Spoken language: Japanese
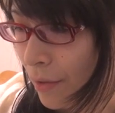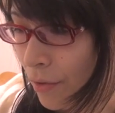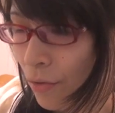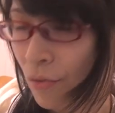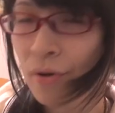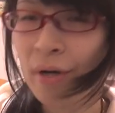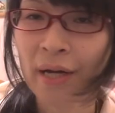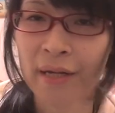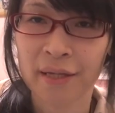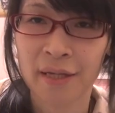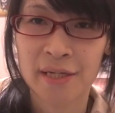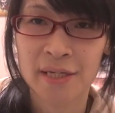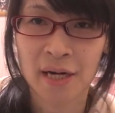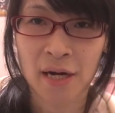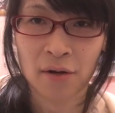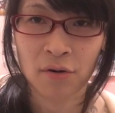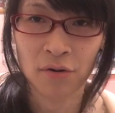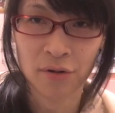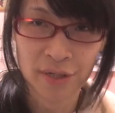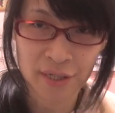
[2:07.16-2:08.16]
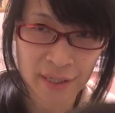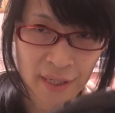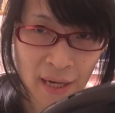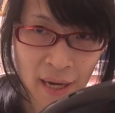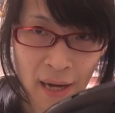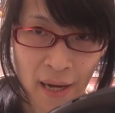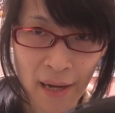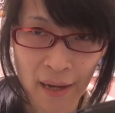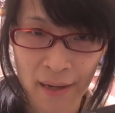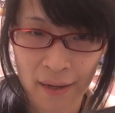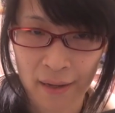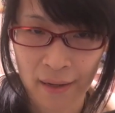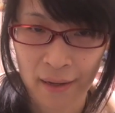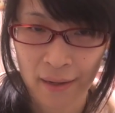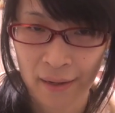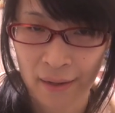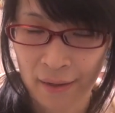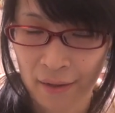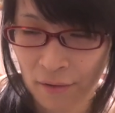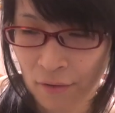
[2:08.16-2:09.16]
どうやってじゃあこいつが
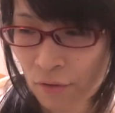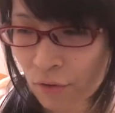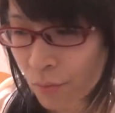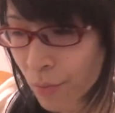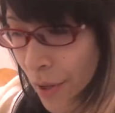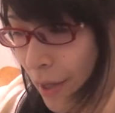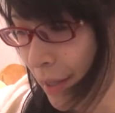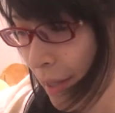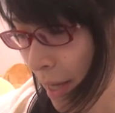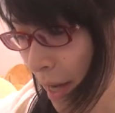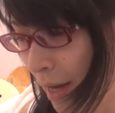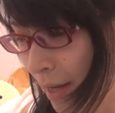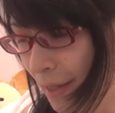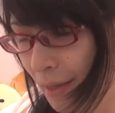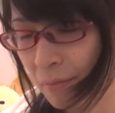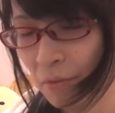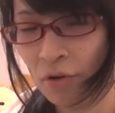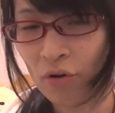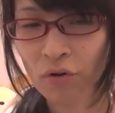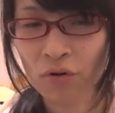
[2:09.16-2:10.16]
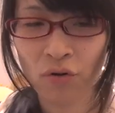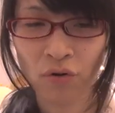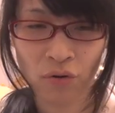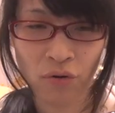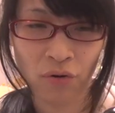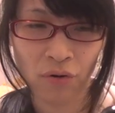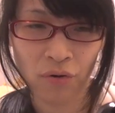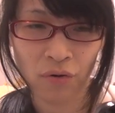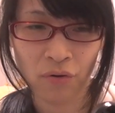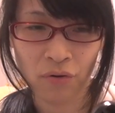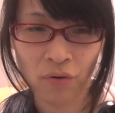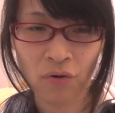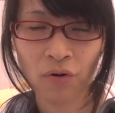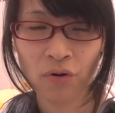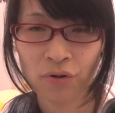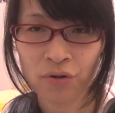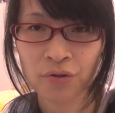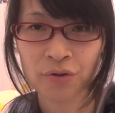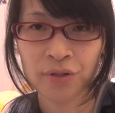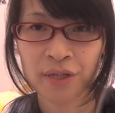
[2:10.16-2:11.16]
覚えたリモコン
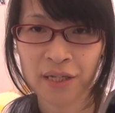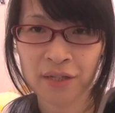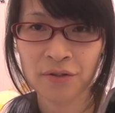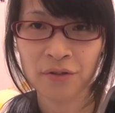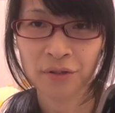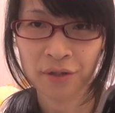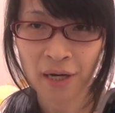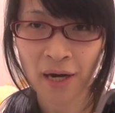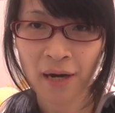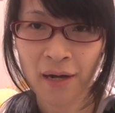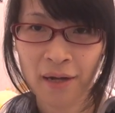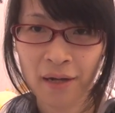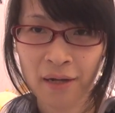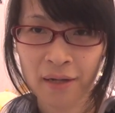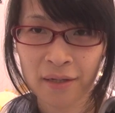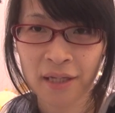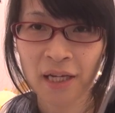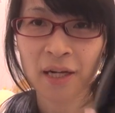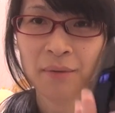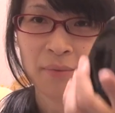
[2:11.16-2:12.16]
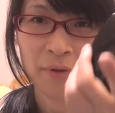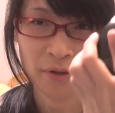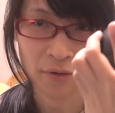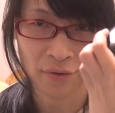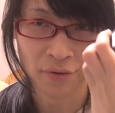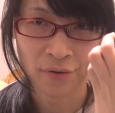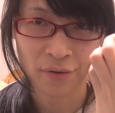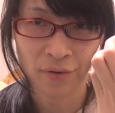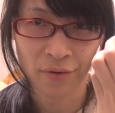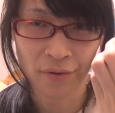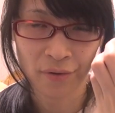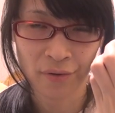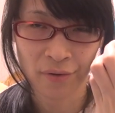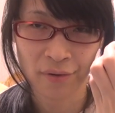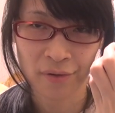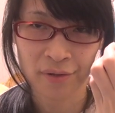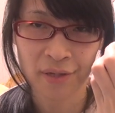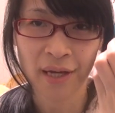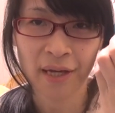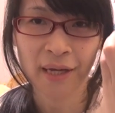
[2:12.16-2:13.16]
を操作するかテレビの
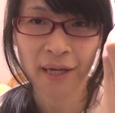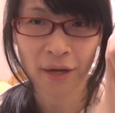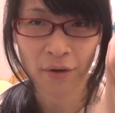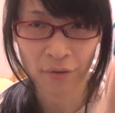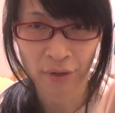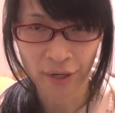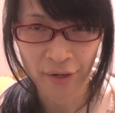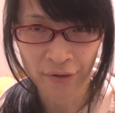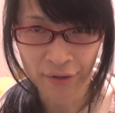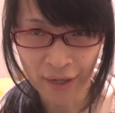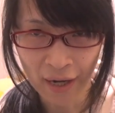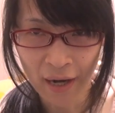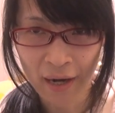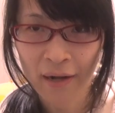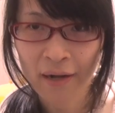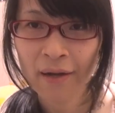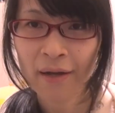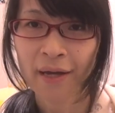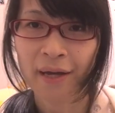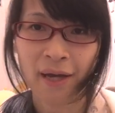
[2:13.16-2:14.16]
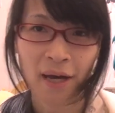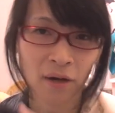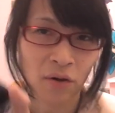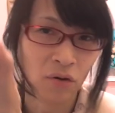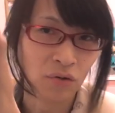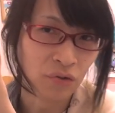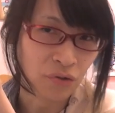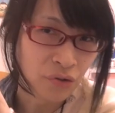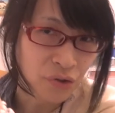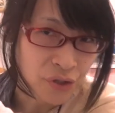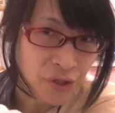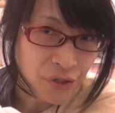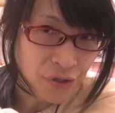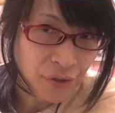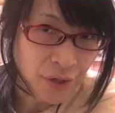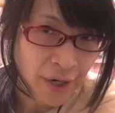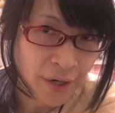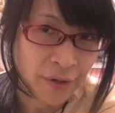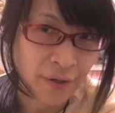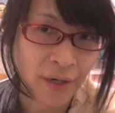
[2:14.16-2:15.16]
電源を入れるかエアコンのスイッチを
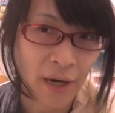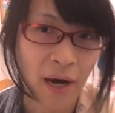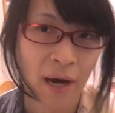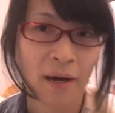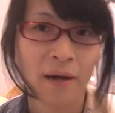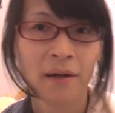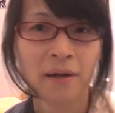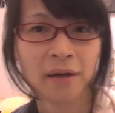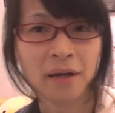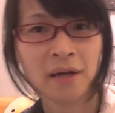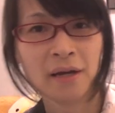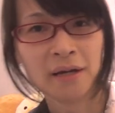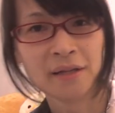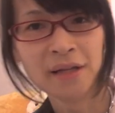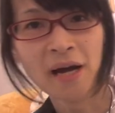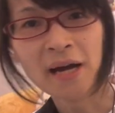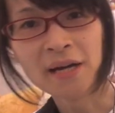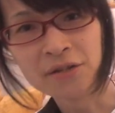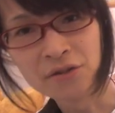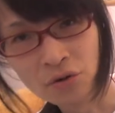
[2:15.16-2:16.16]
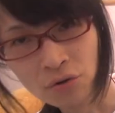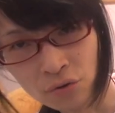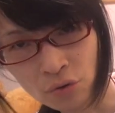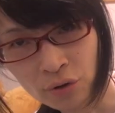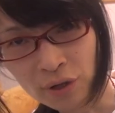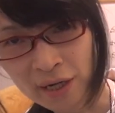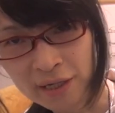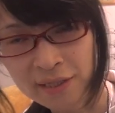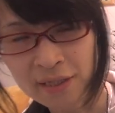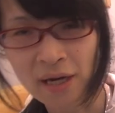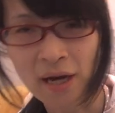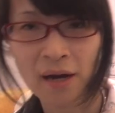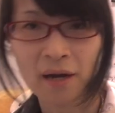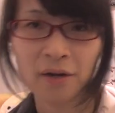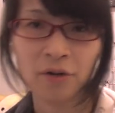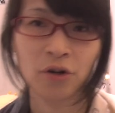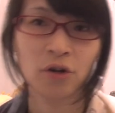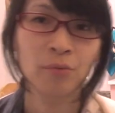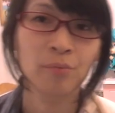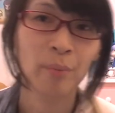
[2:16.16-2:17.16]
入れるか、えー、ダイソンを動かすか
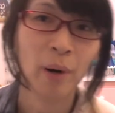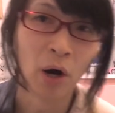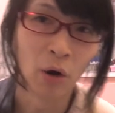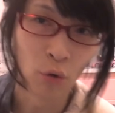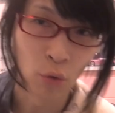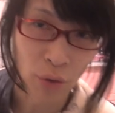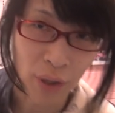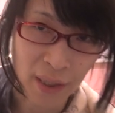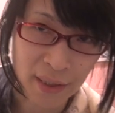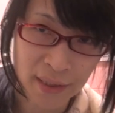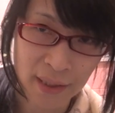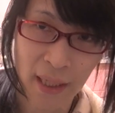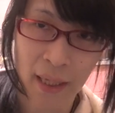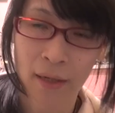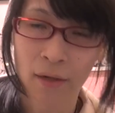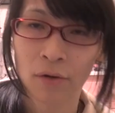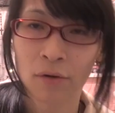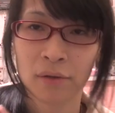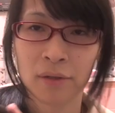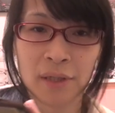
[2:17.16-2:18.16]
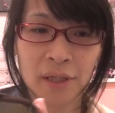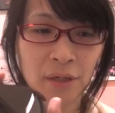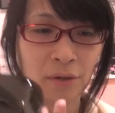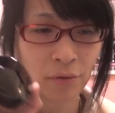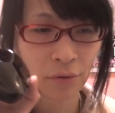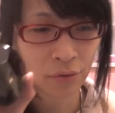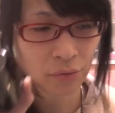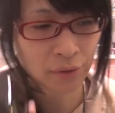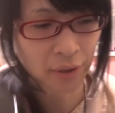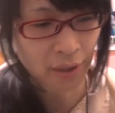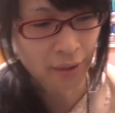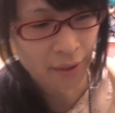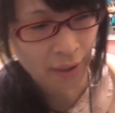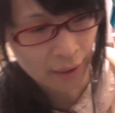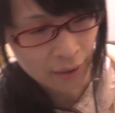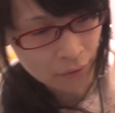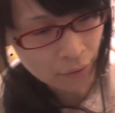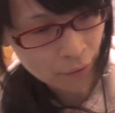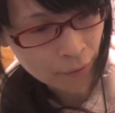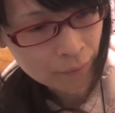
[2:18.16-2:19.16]
ルンバを動かすかっていうことなんだ
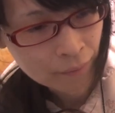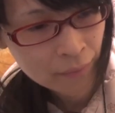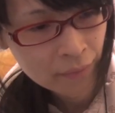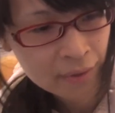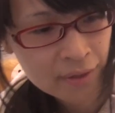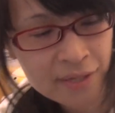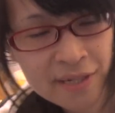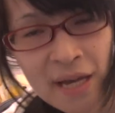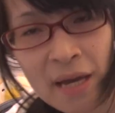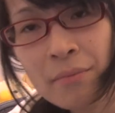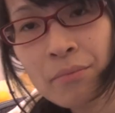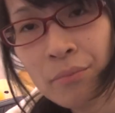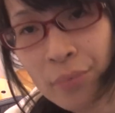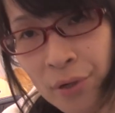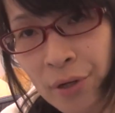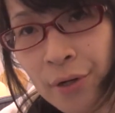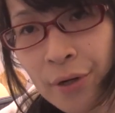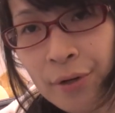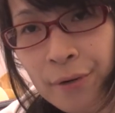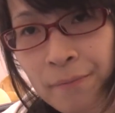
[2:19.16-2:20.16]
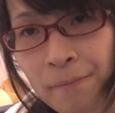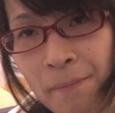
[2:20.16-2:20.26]
けど全部